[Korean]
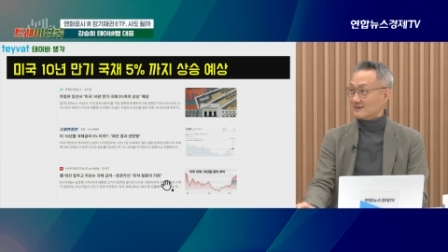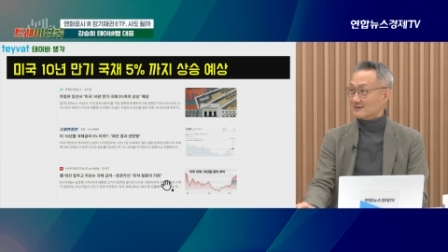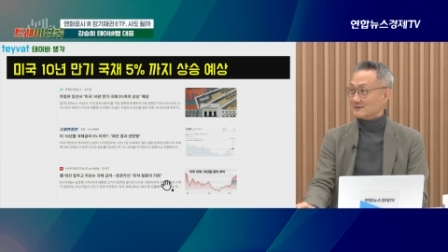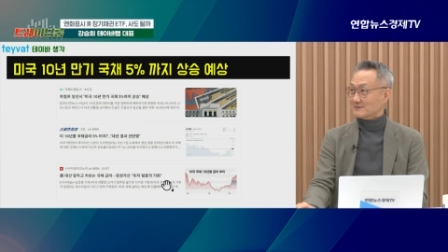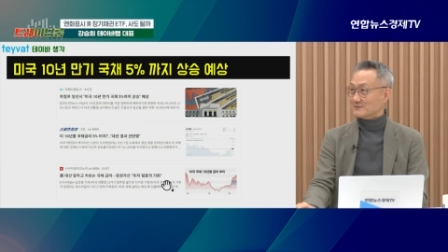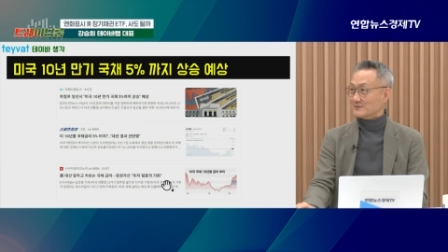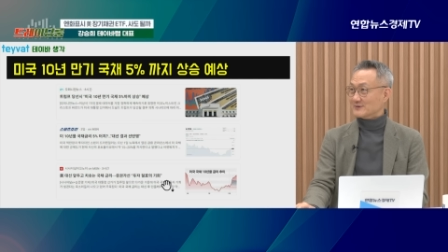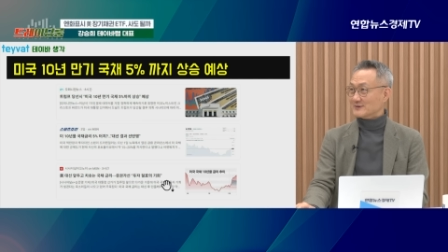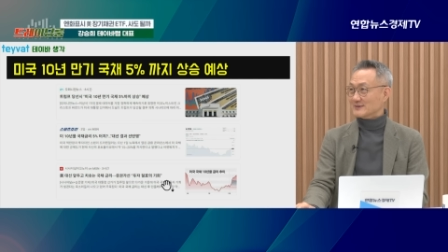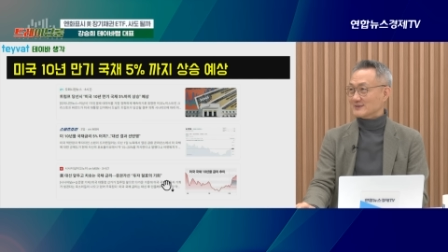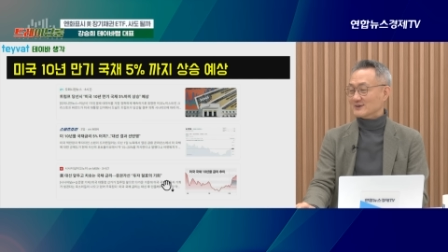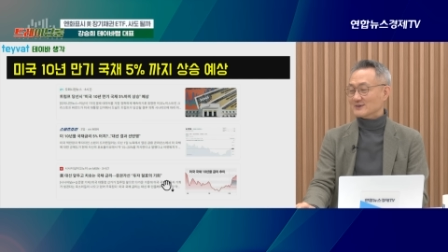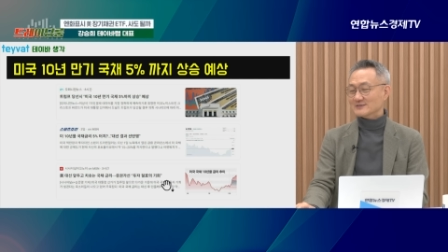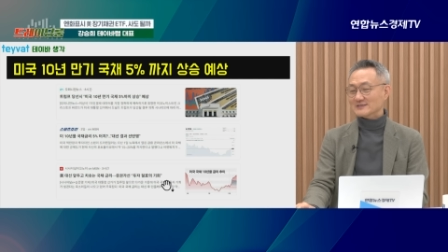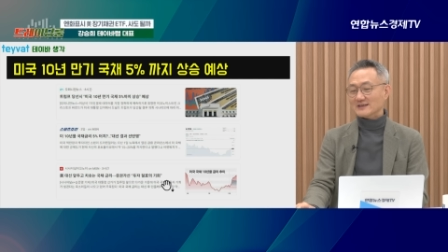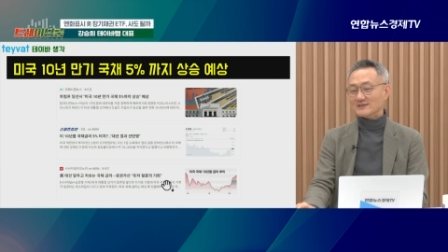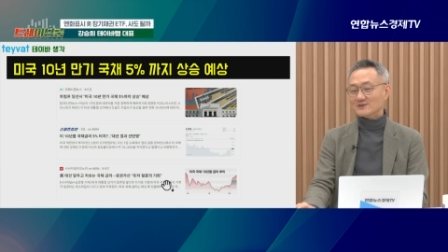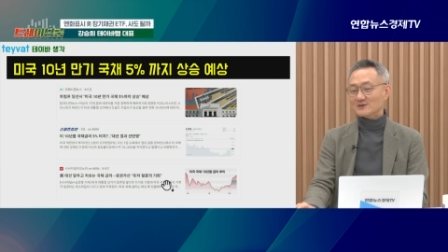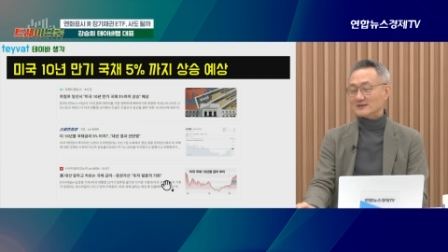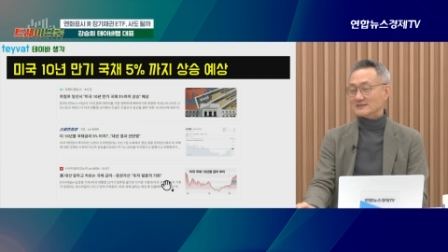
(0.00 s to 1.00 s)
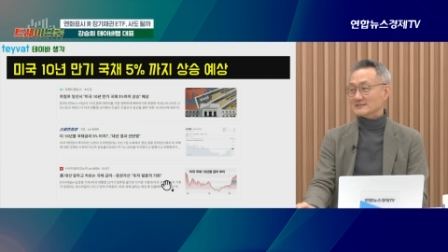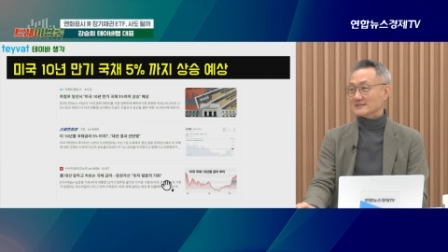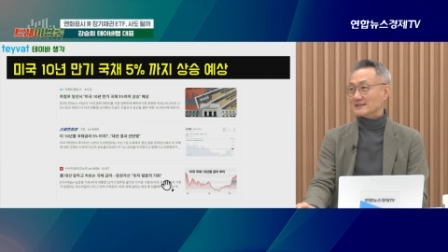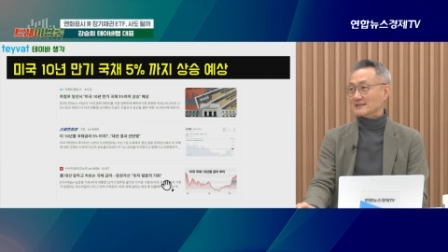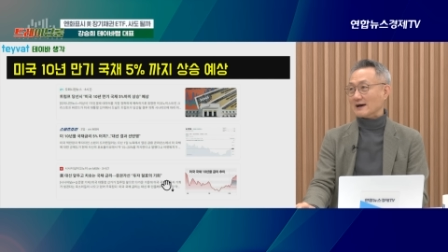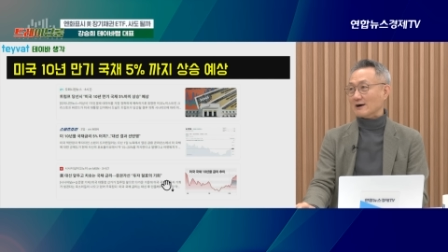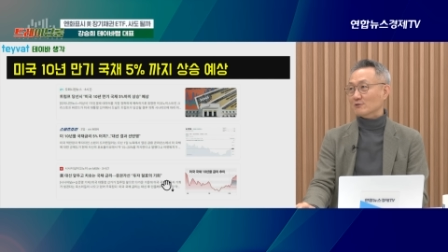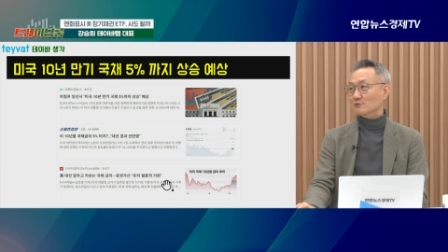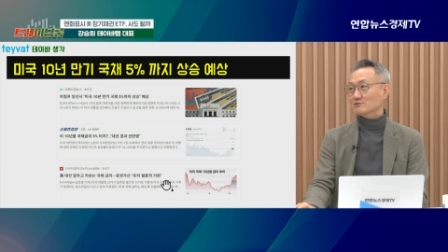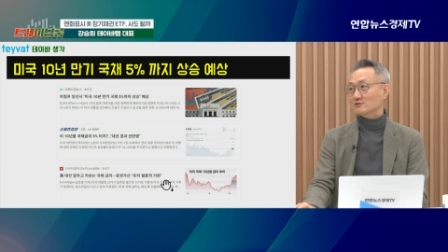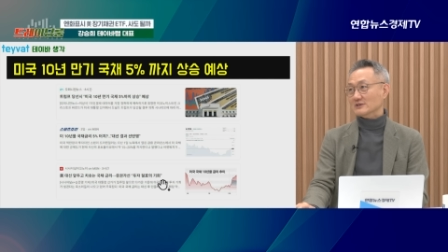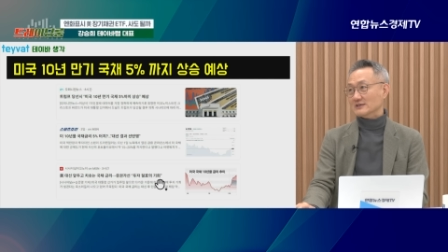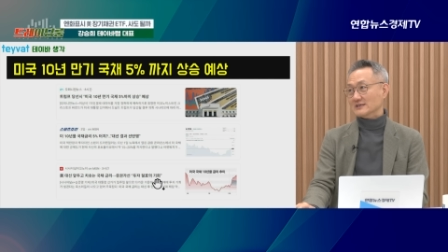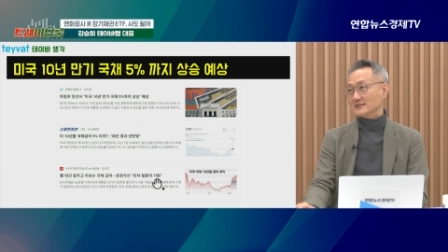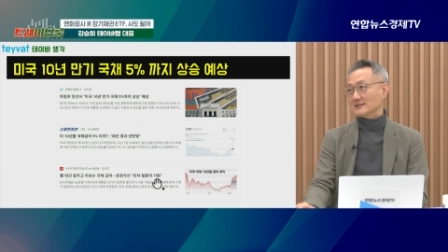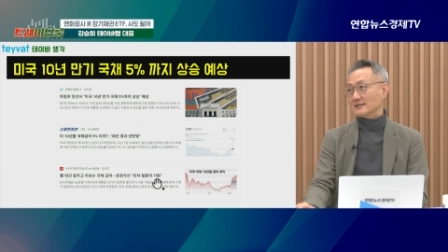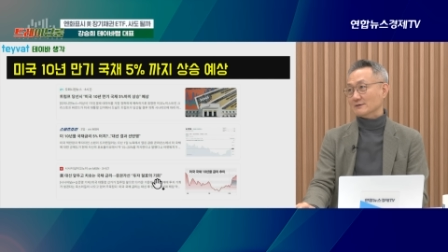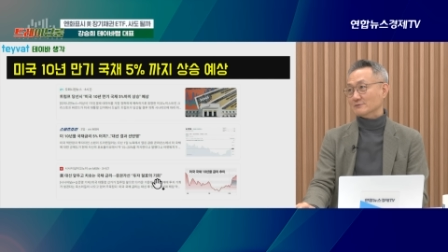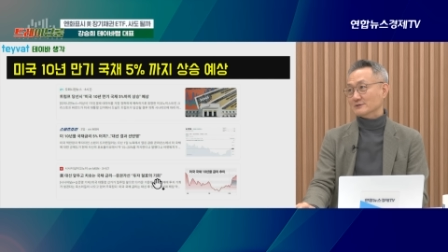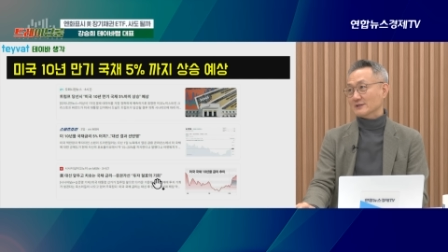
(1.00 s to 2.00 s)
뭐 이런 단어까지 다 나오고
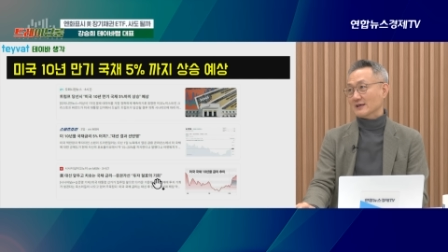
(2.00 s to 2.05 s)
있기 때문에.